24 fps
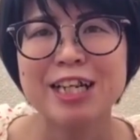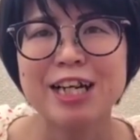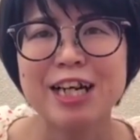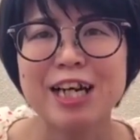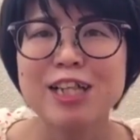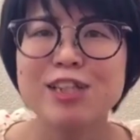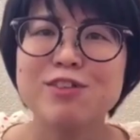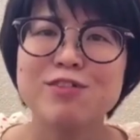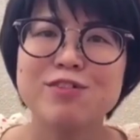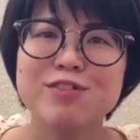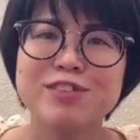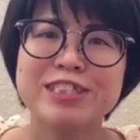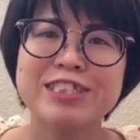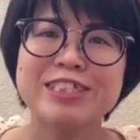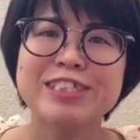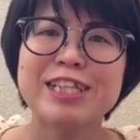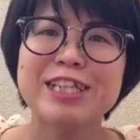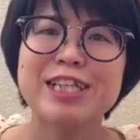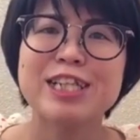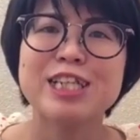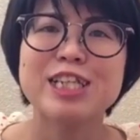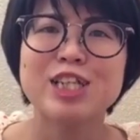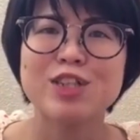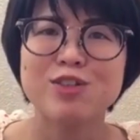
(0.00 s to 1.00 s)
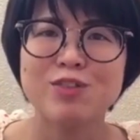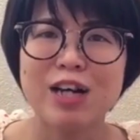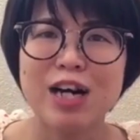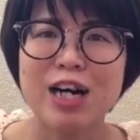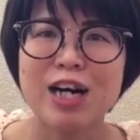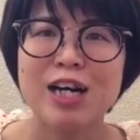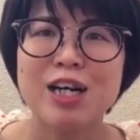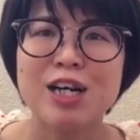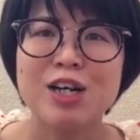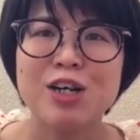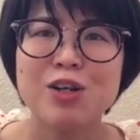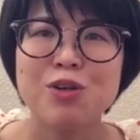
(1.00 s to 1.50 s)
あと個人的に
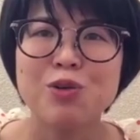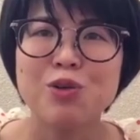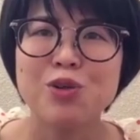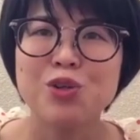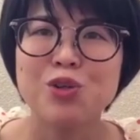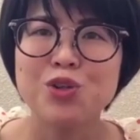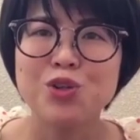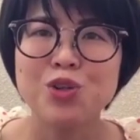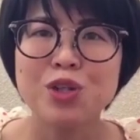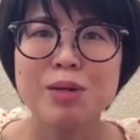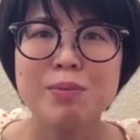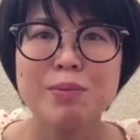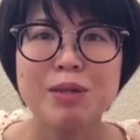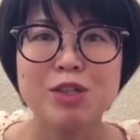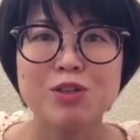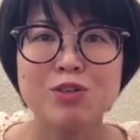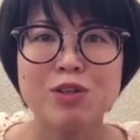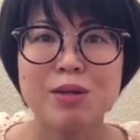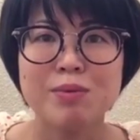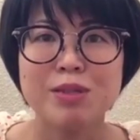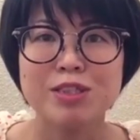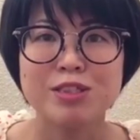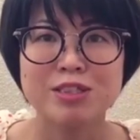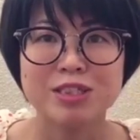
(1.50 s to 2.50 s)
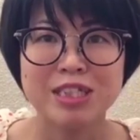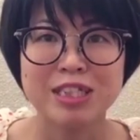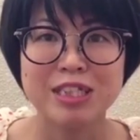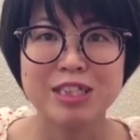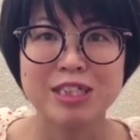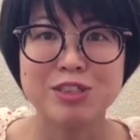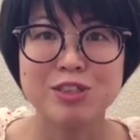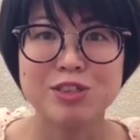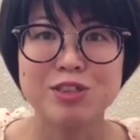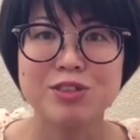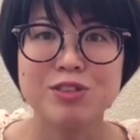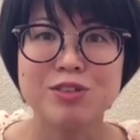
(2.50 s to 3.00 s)
はこのドラマとは別
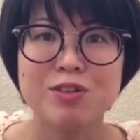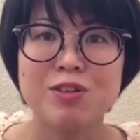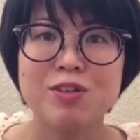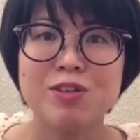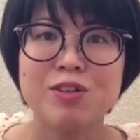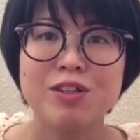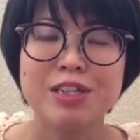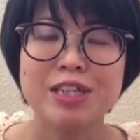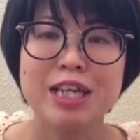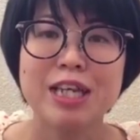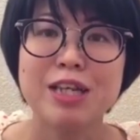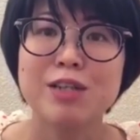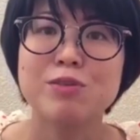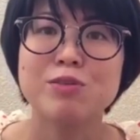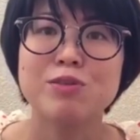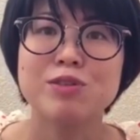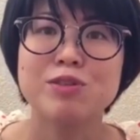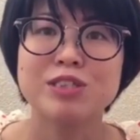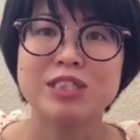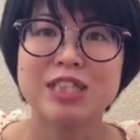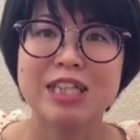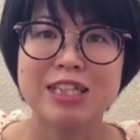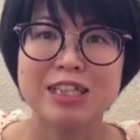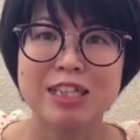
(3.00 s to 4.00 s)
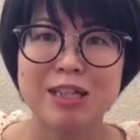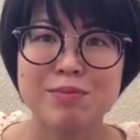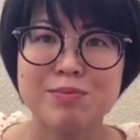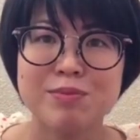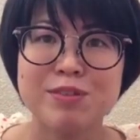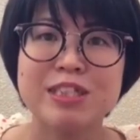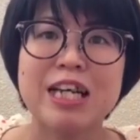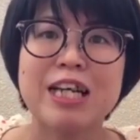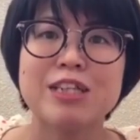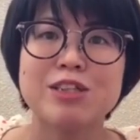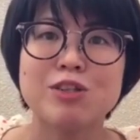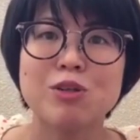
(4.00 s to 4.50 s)
にずっと稽古をしてきた
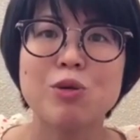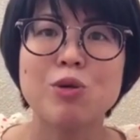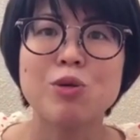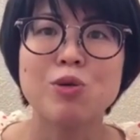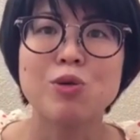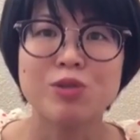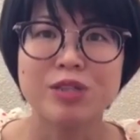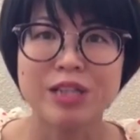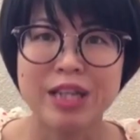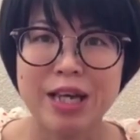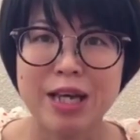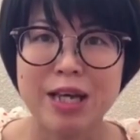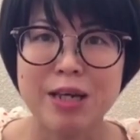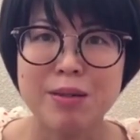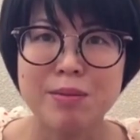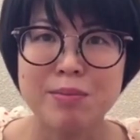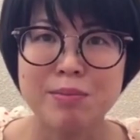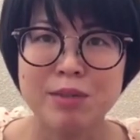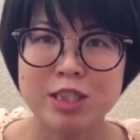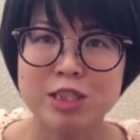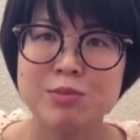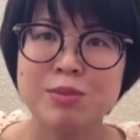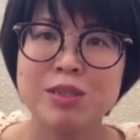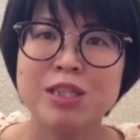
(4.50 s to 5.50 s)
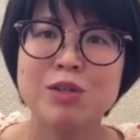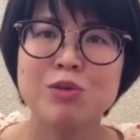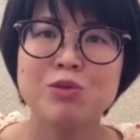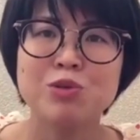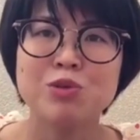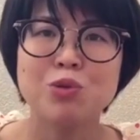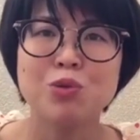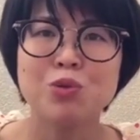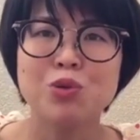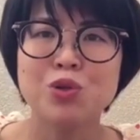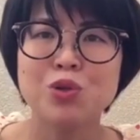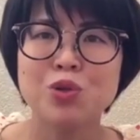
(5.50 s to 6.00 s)
舞台の方で真面目な
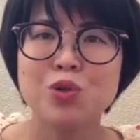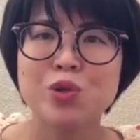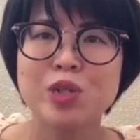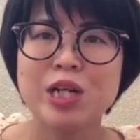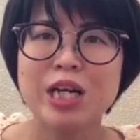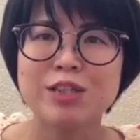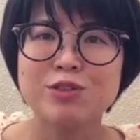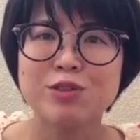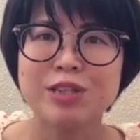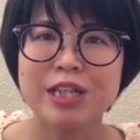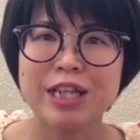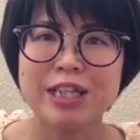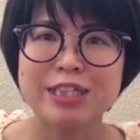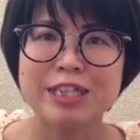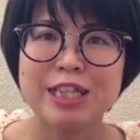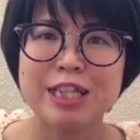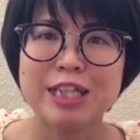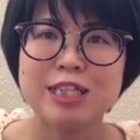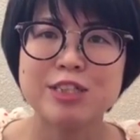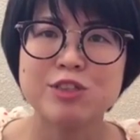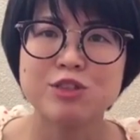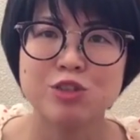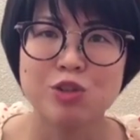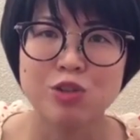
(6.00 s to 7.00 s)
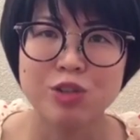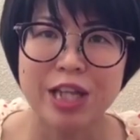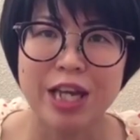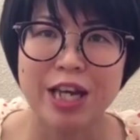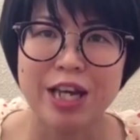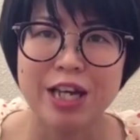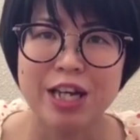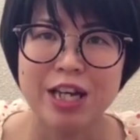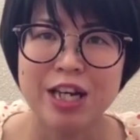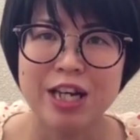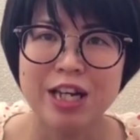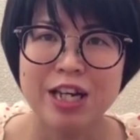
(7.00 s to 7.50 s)
男の子役をやっているの
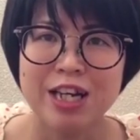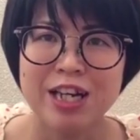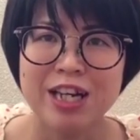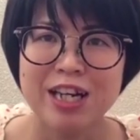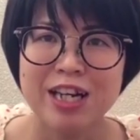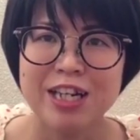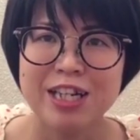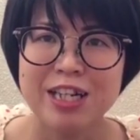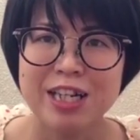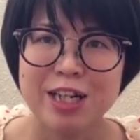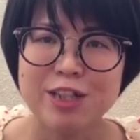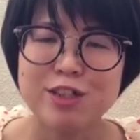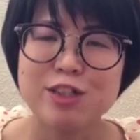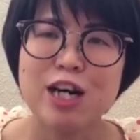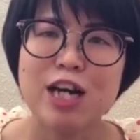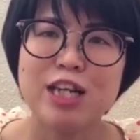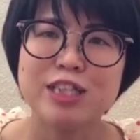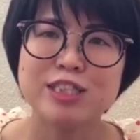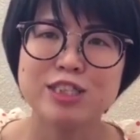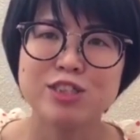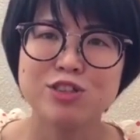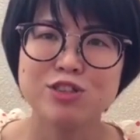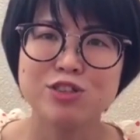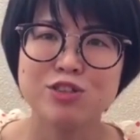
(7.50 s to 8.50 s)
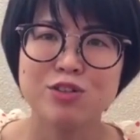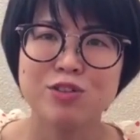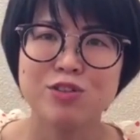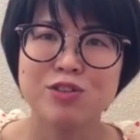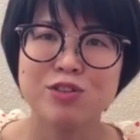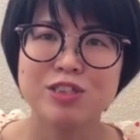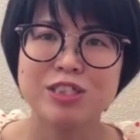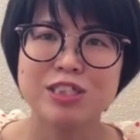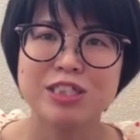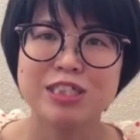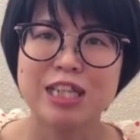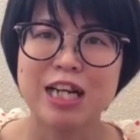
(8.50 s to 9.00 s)
で、180度
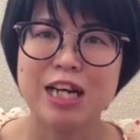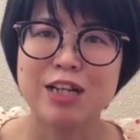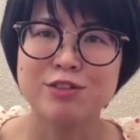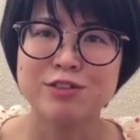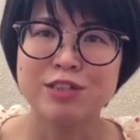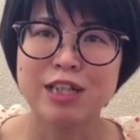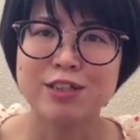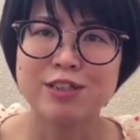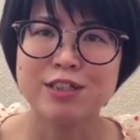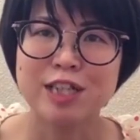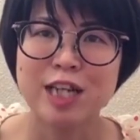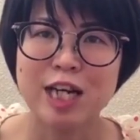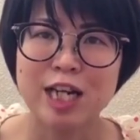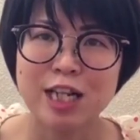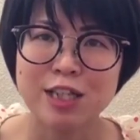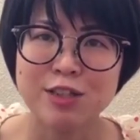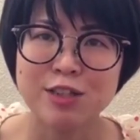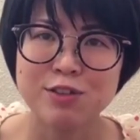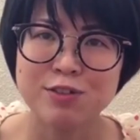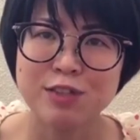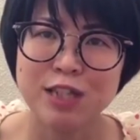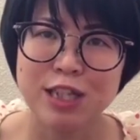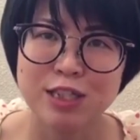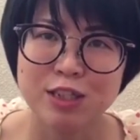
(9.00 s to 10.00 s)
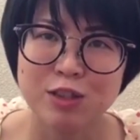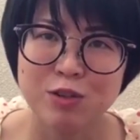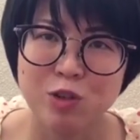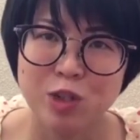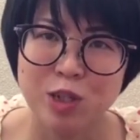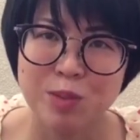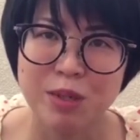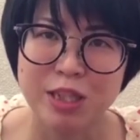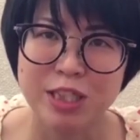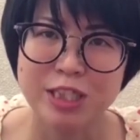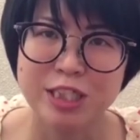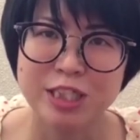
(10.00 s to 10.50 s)
違う役柄となってお
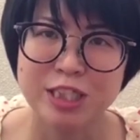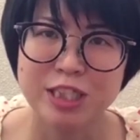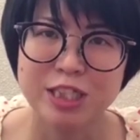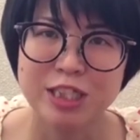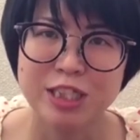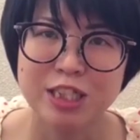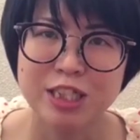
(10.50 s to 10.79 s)
ります。